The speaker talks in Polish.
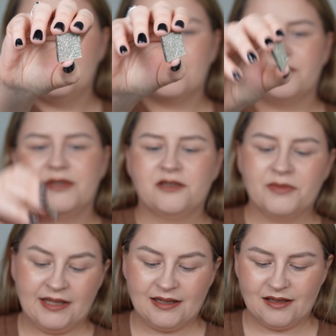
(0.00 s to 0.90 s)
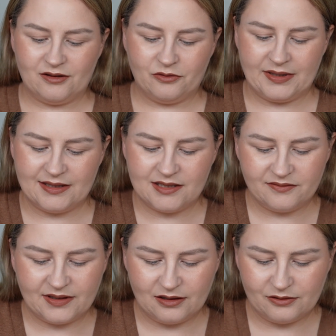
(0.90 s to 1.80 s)
Zobaczymy, jak to będzie
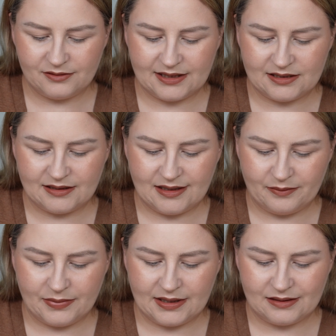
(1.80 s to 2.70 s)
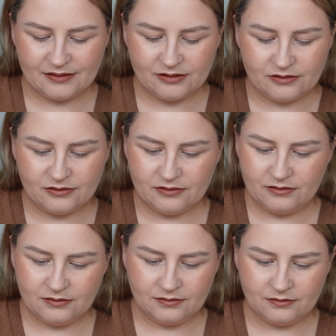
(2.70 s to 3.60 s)
wyglądać na palcu.
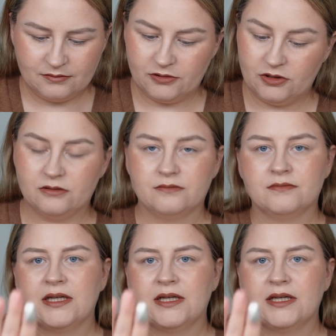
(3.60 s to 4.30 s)
Wow!